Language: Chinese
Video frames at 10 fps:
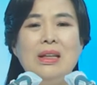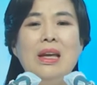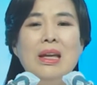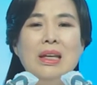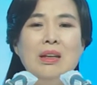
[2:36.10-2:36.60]

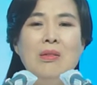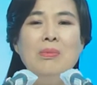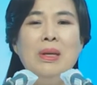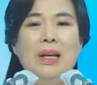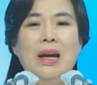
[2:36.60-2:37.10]
我希
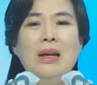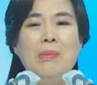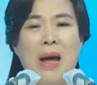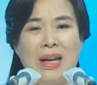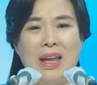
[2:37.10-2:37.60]
望天国
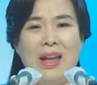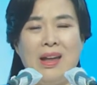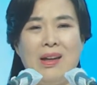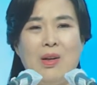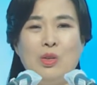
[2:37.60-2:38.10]
的房
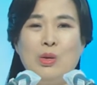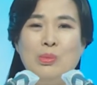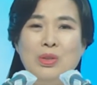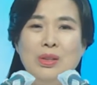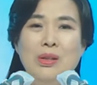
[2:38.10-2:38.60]
子、
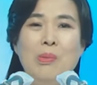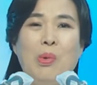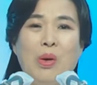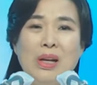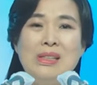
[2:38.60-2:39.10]
房
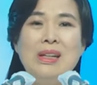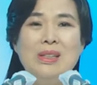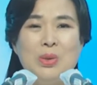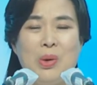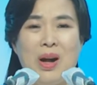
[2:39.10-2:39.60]
间是这
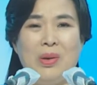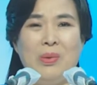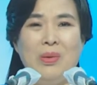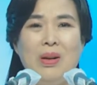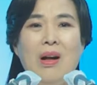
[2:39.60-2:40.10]
种颜
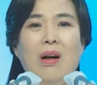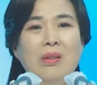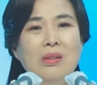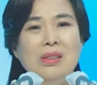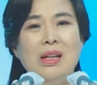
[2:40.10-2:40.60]
色。
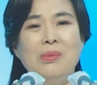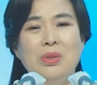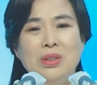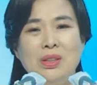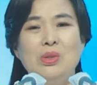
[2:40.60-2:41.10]
有
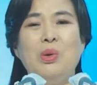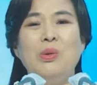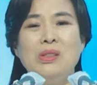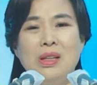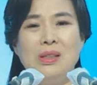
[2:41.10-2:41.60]
的人喜
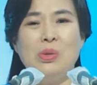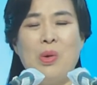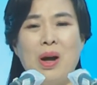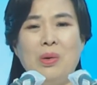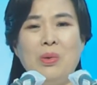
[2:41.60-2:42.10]
欢
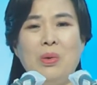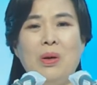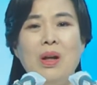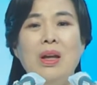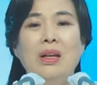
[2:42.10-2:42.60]
紫色，有
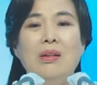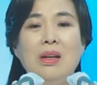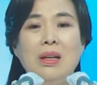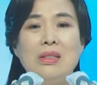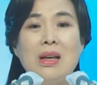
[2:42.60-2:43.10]
的人喜
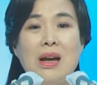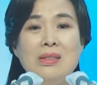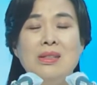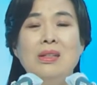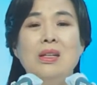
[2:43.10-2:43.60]
欢绿色。